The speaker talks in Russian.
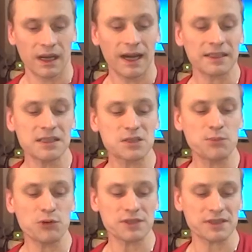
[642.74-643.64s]
Это не
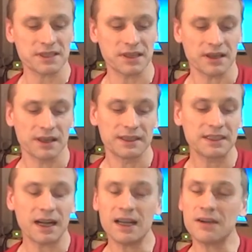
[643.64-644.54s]
спонсорский, не
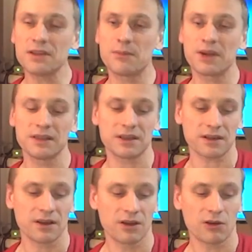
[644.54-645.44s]
халявный принтер.
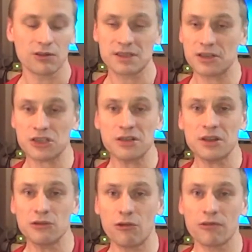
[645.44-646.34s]
Он совершенно
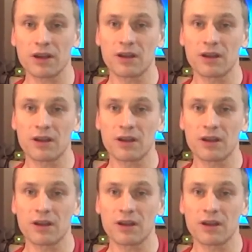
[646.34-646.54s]
новый.